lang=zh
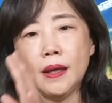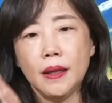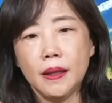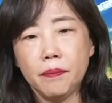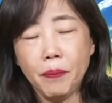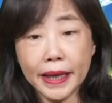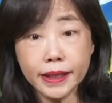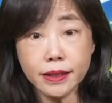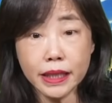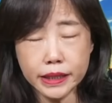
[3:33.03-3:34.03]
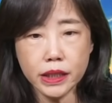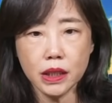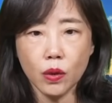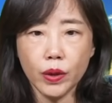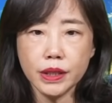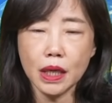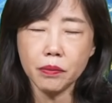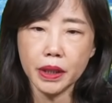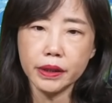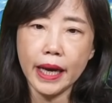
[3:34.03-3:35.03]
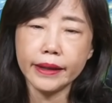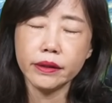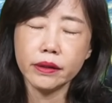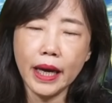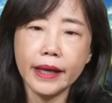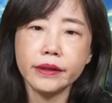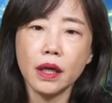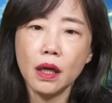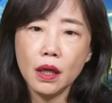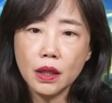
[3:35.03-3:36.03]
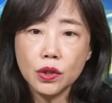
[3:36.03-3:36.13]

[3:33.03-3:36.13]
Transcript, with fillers: 呃，拜登在记者会上面谈谈的，